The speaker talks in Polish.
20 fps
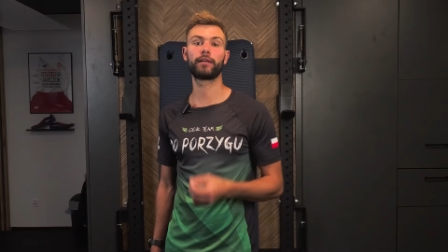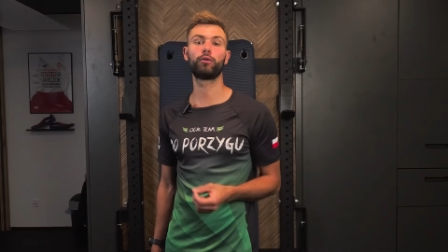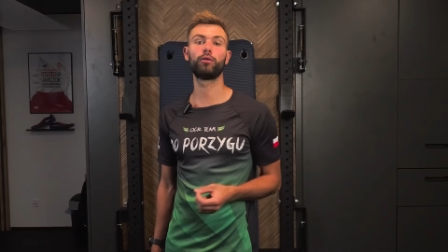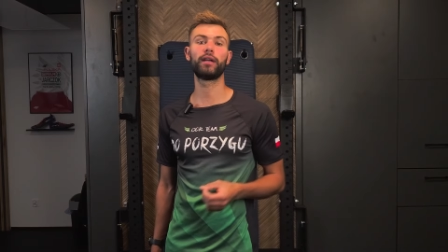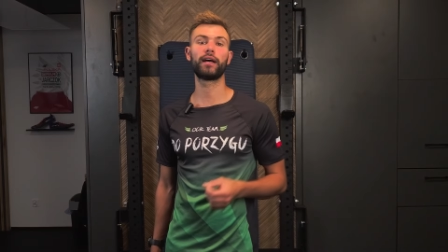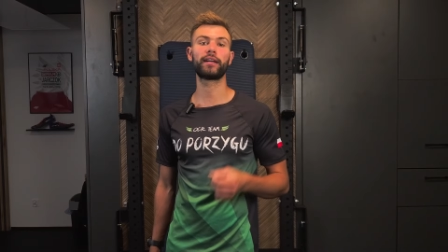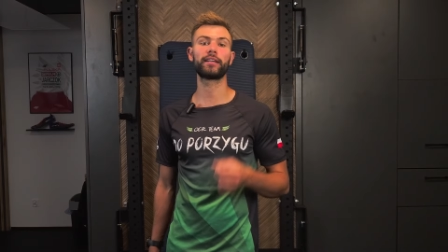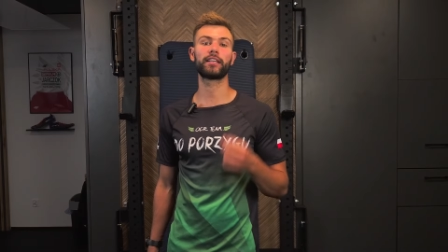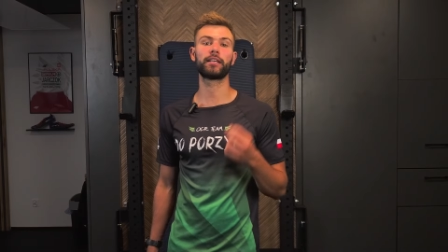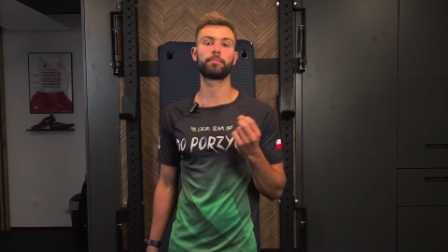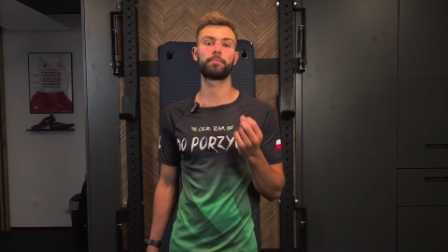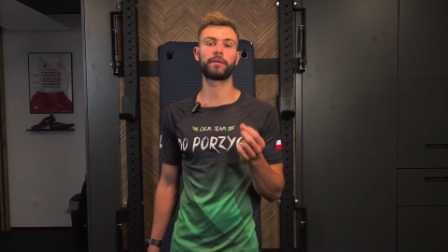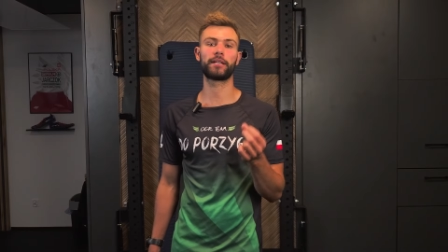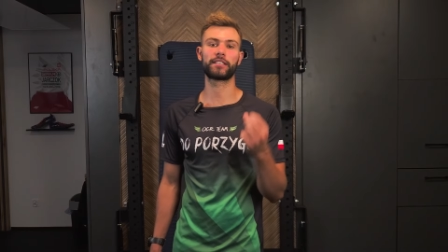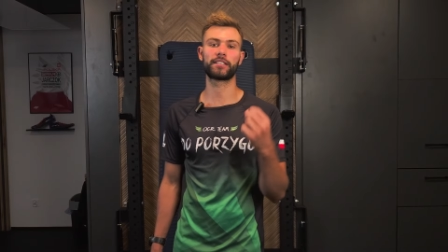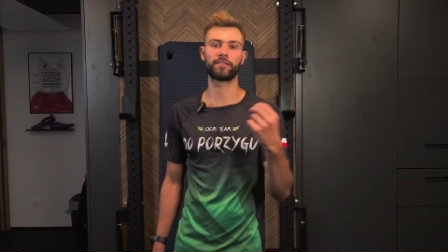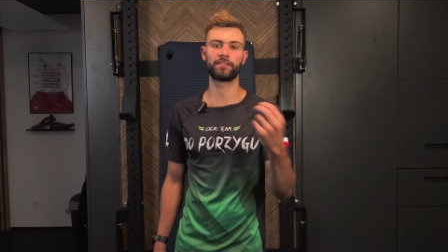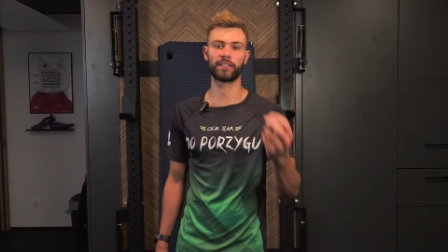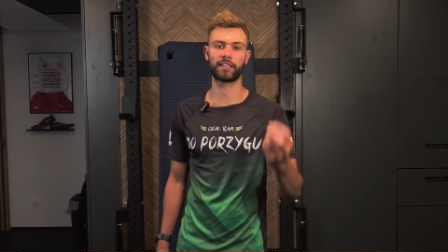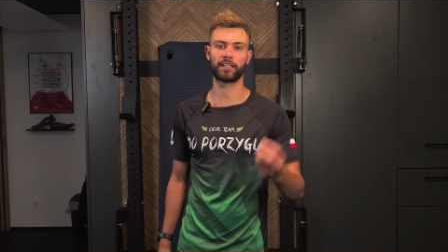regularnej
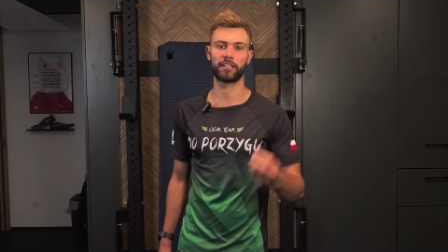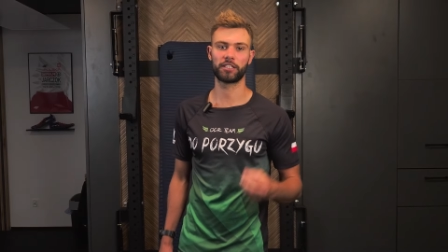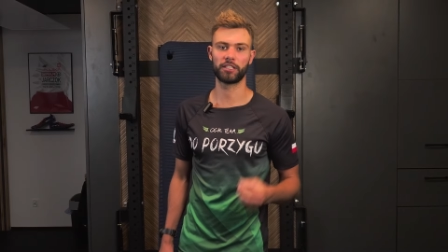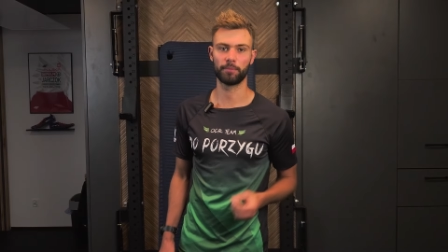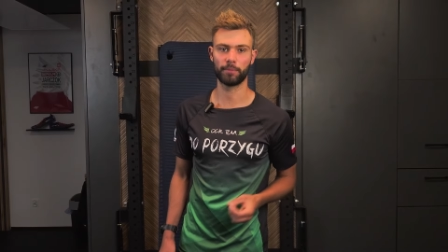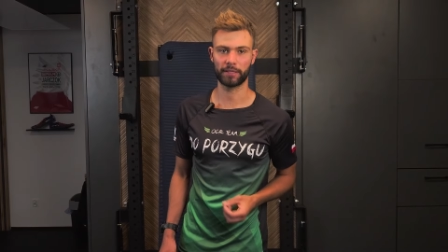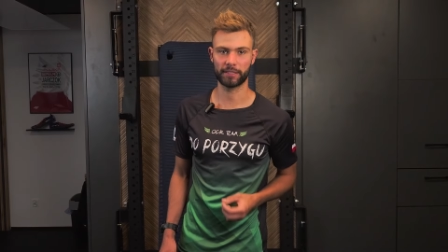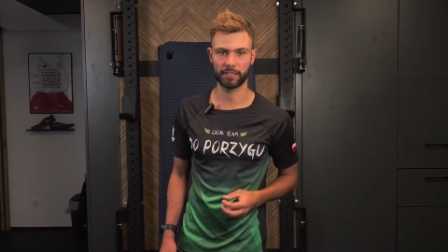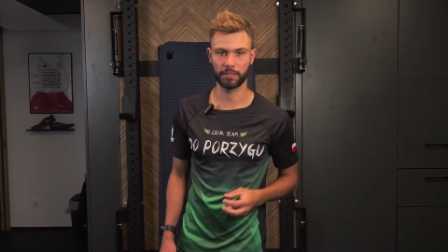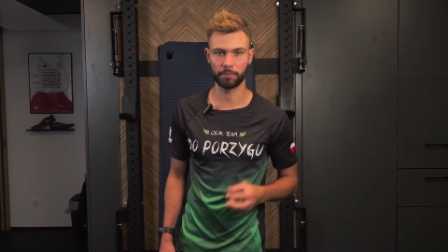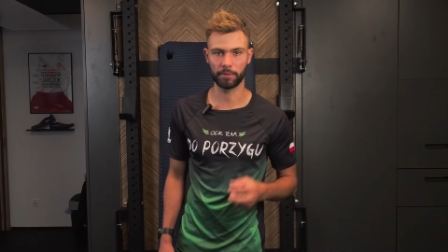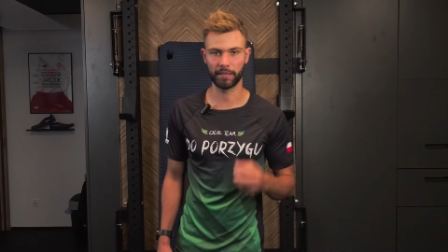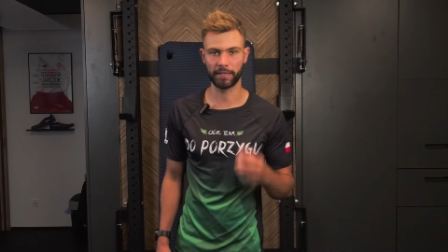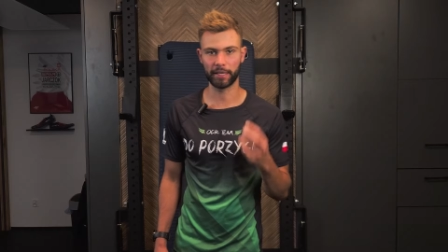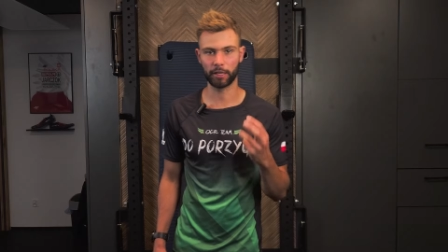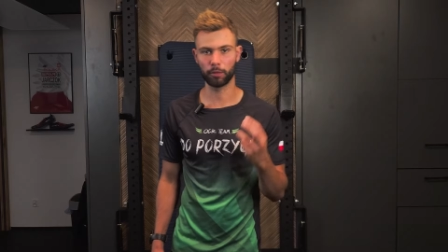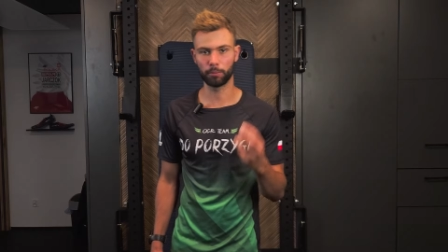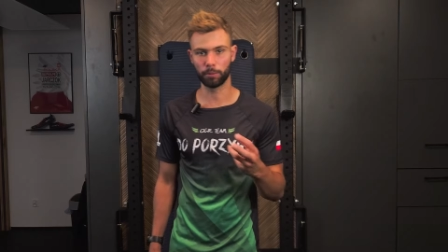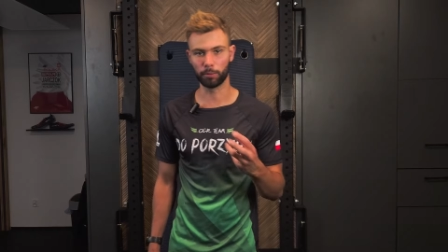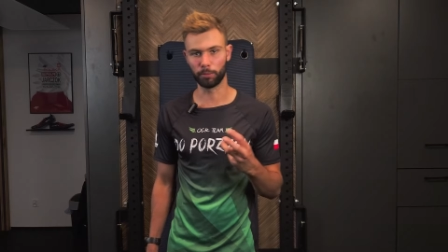pracy w zakresie
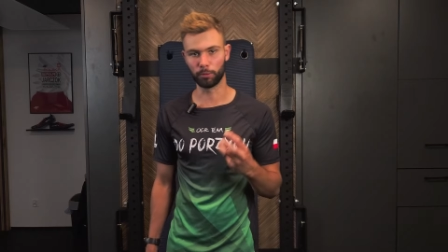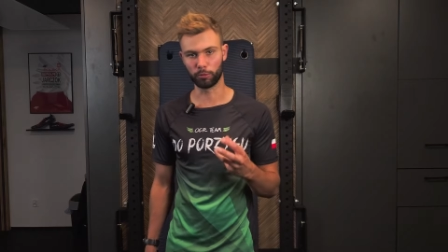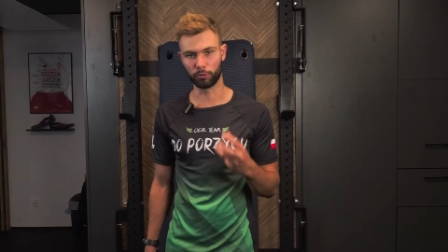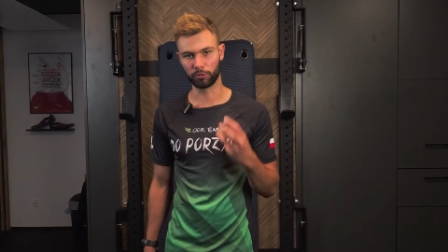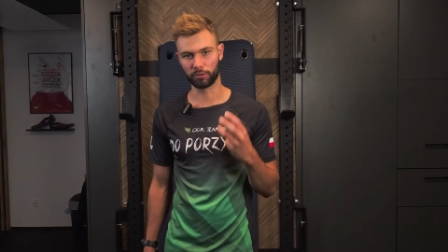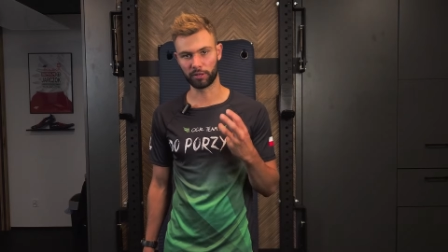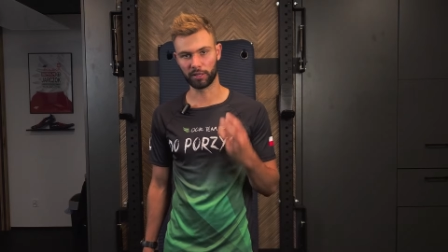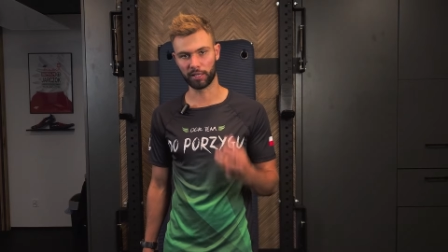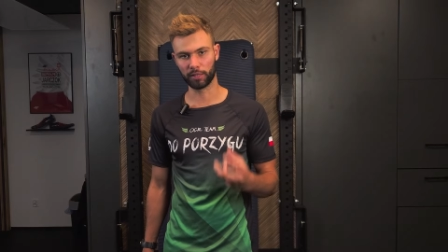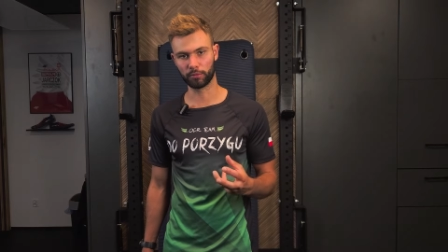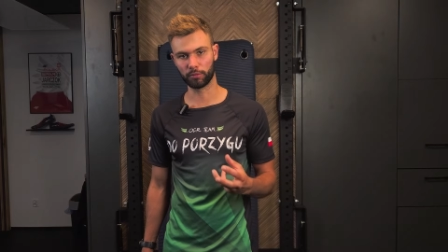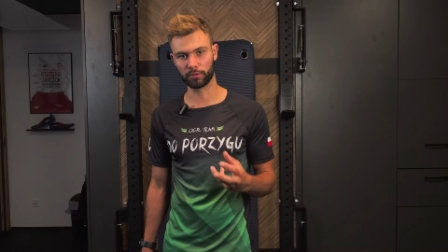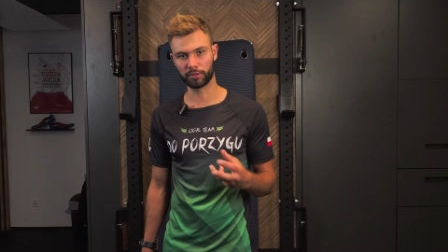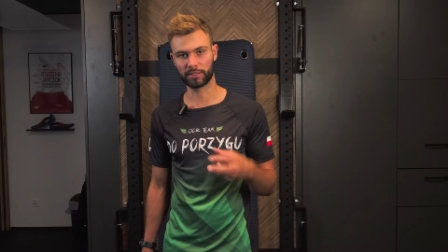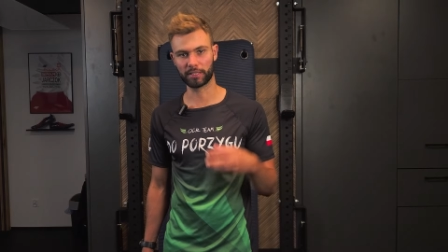maksymalnego poboru tlenu